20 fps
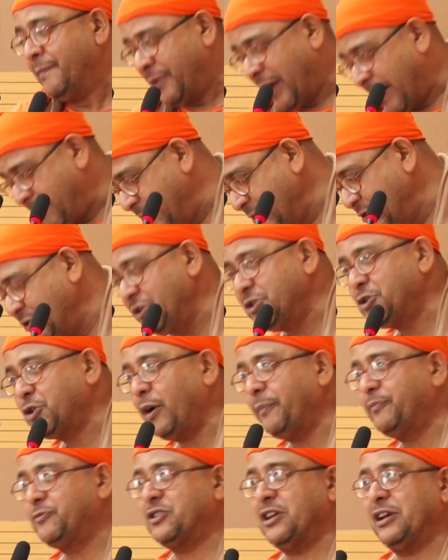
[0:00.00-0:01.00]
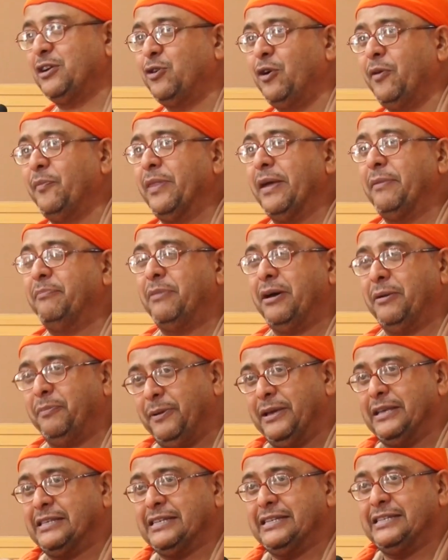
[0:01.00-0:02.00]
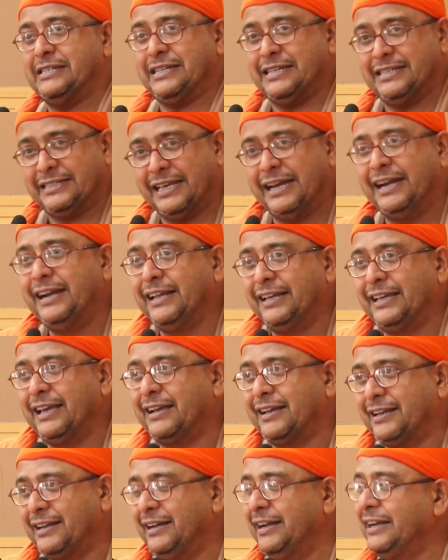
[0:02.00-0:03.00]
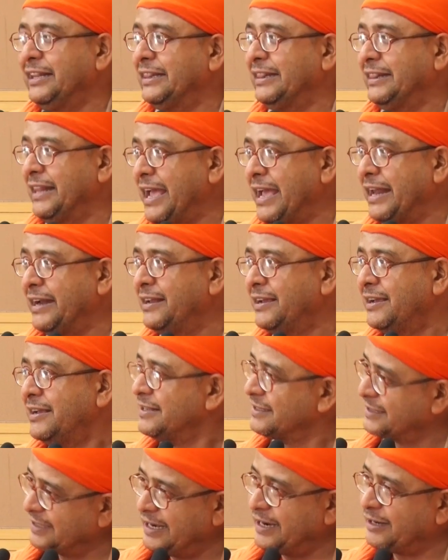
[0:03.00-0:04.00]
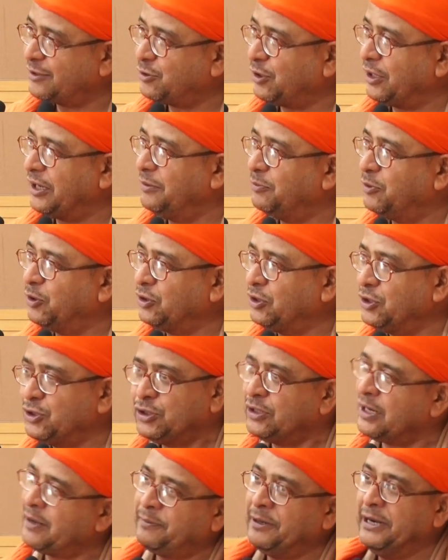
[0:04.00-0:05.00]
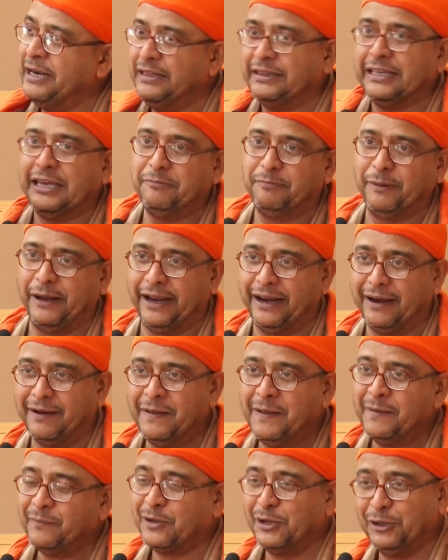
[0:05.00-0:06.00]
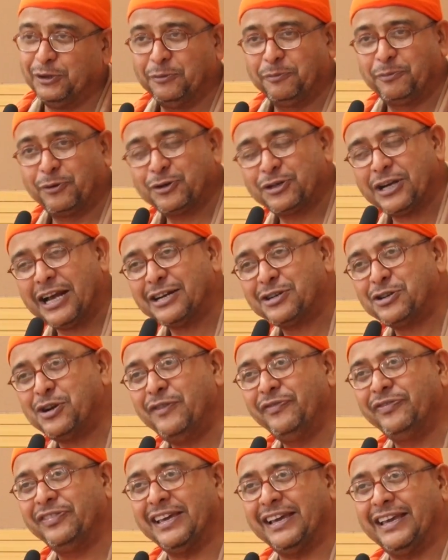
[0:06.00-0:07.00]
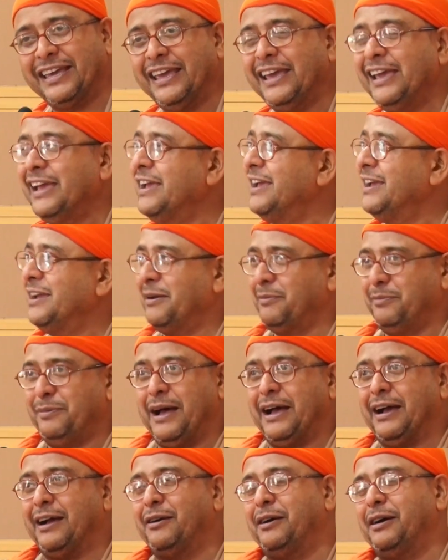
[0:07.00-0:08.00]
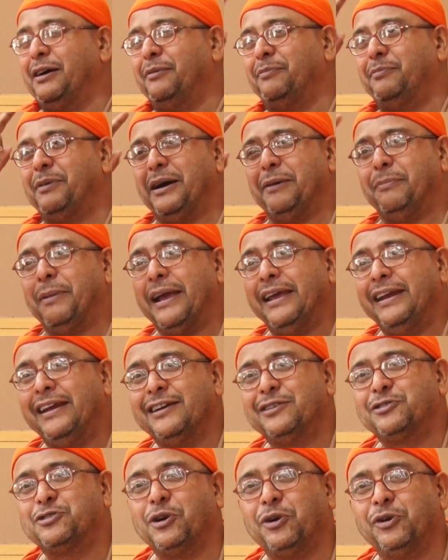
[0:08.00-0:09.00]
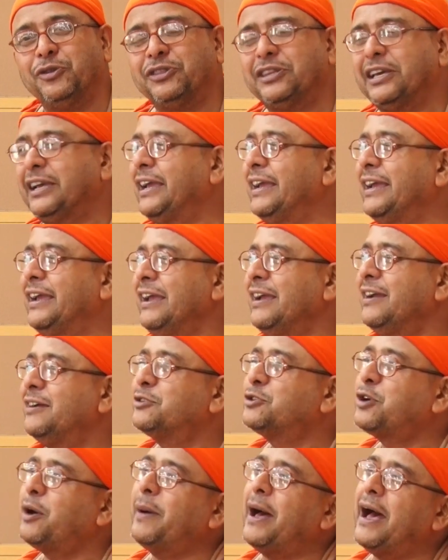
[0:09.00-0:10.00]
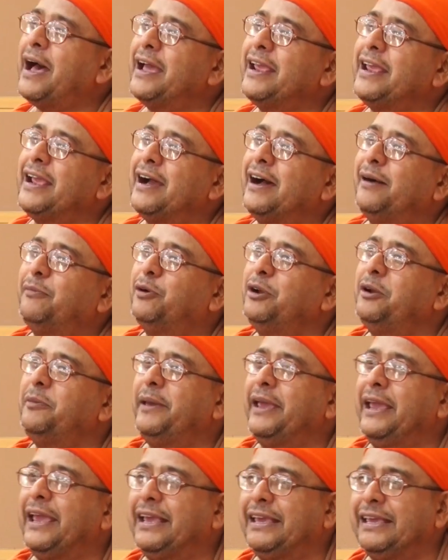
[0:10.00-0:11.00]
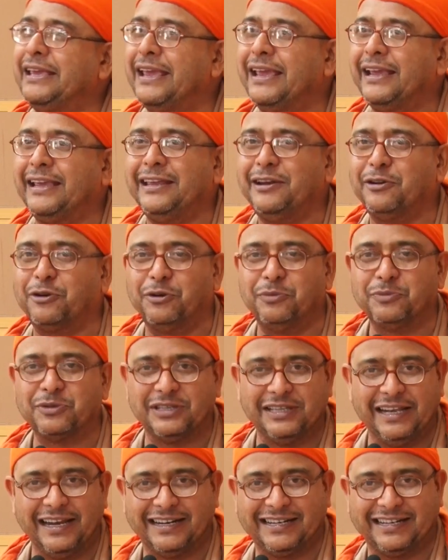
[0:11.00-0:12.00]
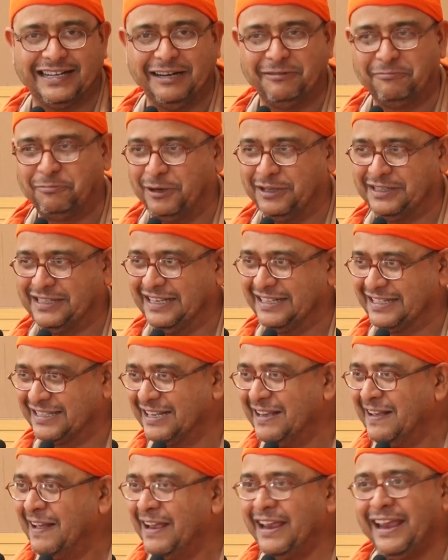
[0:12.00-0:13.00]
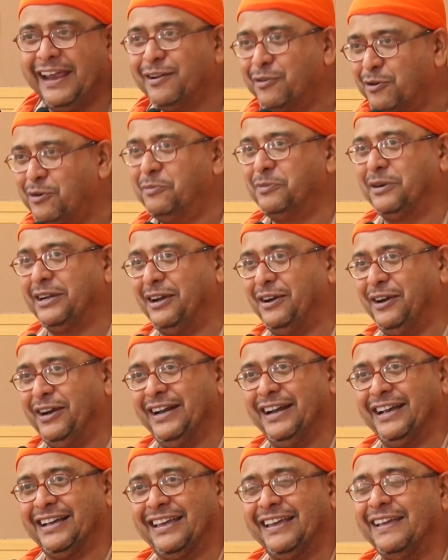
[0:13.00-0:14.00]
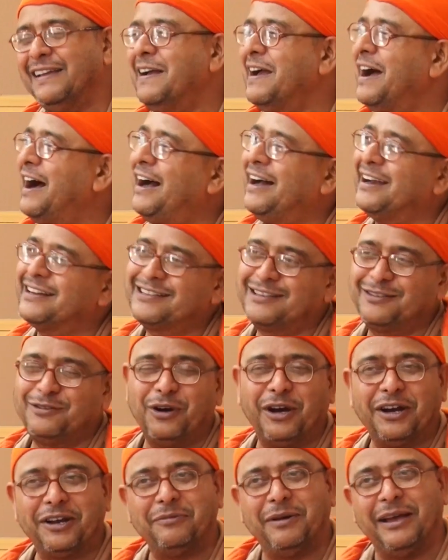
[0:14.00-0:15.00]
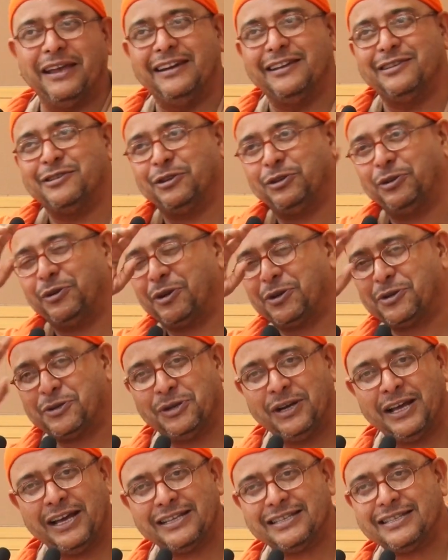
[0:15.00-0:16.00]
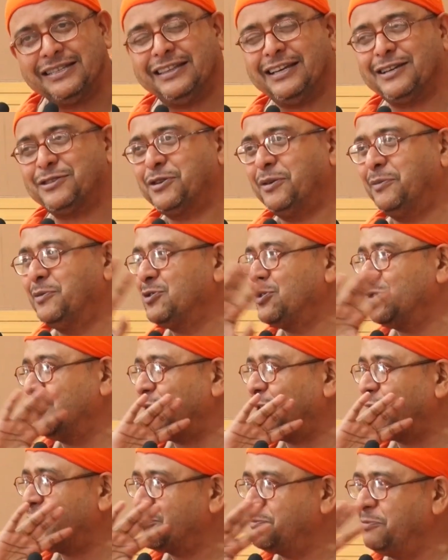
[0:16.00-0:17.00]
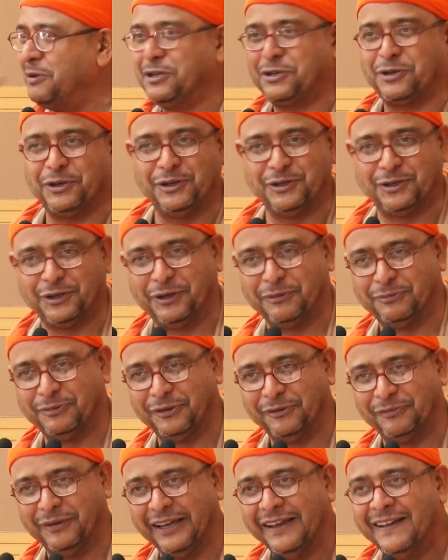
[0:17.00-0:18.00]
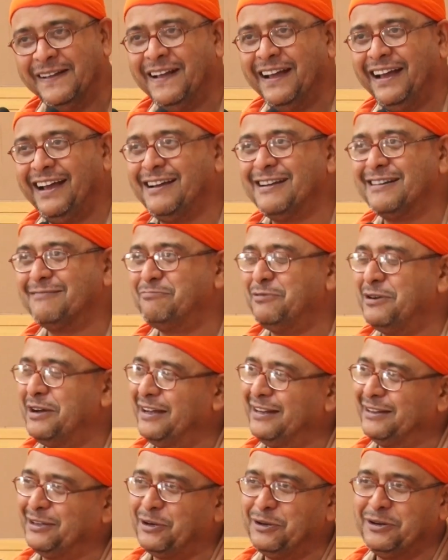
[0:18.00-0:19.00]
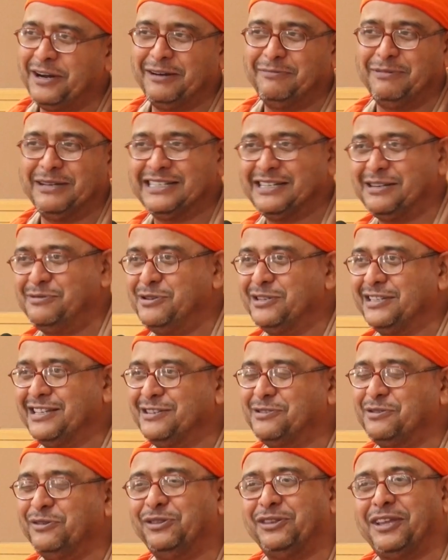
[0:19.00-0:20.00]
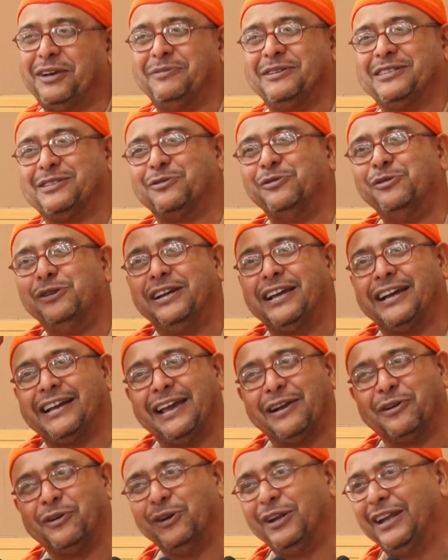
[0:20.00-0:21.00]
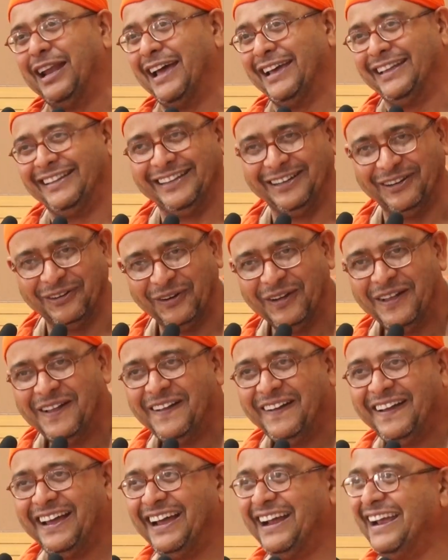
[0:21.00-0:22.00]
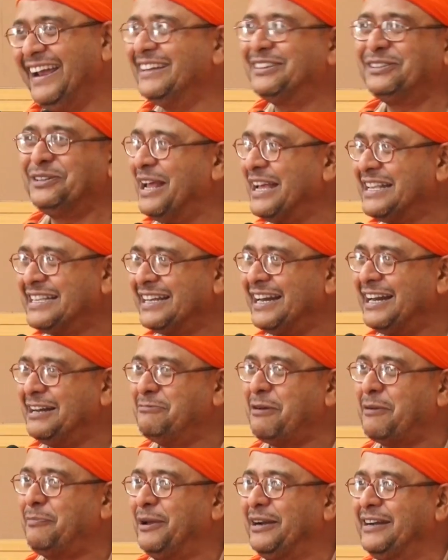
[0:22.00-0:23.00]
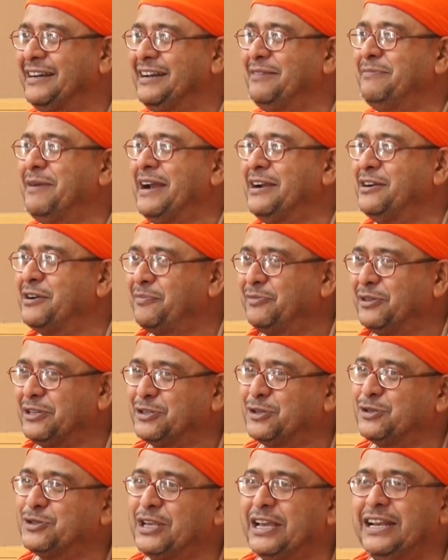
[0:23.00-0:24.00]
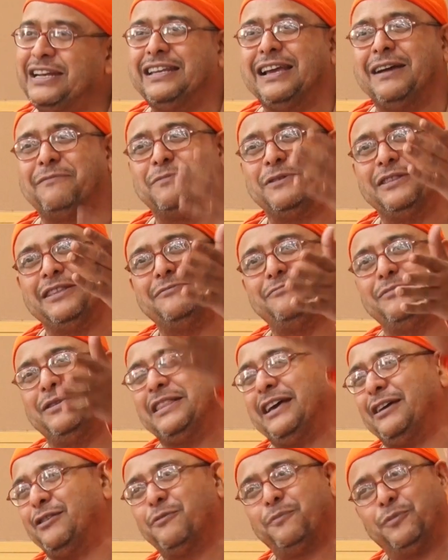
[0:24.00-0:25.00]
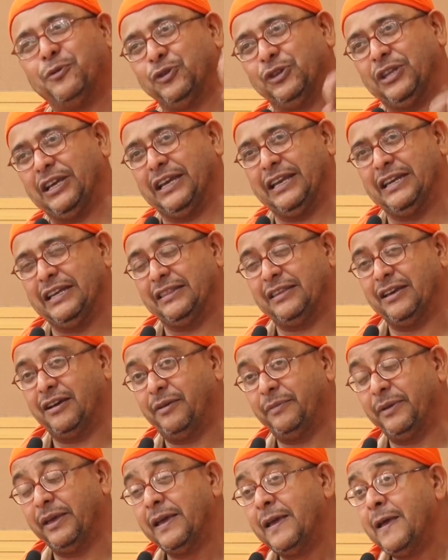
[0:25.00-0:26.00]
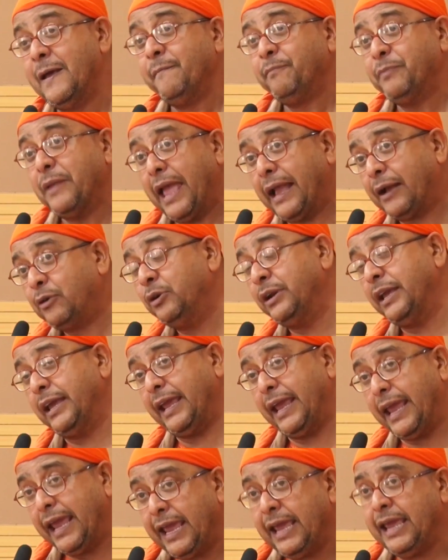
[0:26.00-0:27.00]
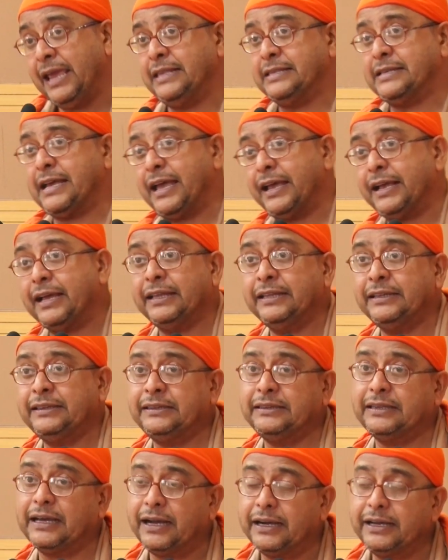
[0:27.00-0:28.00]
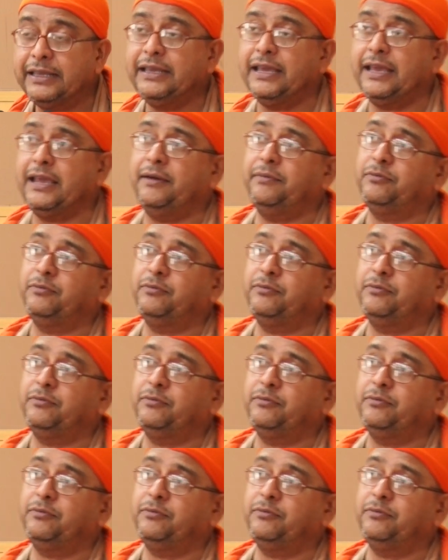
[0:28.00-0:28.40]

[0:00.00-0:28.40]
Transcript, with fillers: আপনি যদি সবচেয়ে কম নাম্বার পেয়েছেন সেই ছেলেটিকে নেন সিলেক্ট করেন ভর্তির জন্য আপনি নিতেই পারেন কিন্তু প্রশাসন থেকে বা বাইরের জগৎ থেকে সবাই বলবে এ কি একই রকম সিলেকশন প্রসেস এরকমটা হয় নাকি আর ঘরে বাইরে যত রসনা আছে তার সমস্ত রস বিষ হয়ে ঝরে পড়বে হ্যাঁ তখন হেডমাস্টার মহাজকে শুনতে হবে স্কুলটাকে গোল্লায় দিল হ্যাঁ এই তো ন্যাচারাল ব্যাপার ডিম্যান্ড অফ দ্য সোসাইটি আপনাদের মেধার ওপর থেকে নিতে হবে এখন এই জায়গায় দাঁড়িয়ে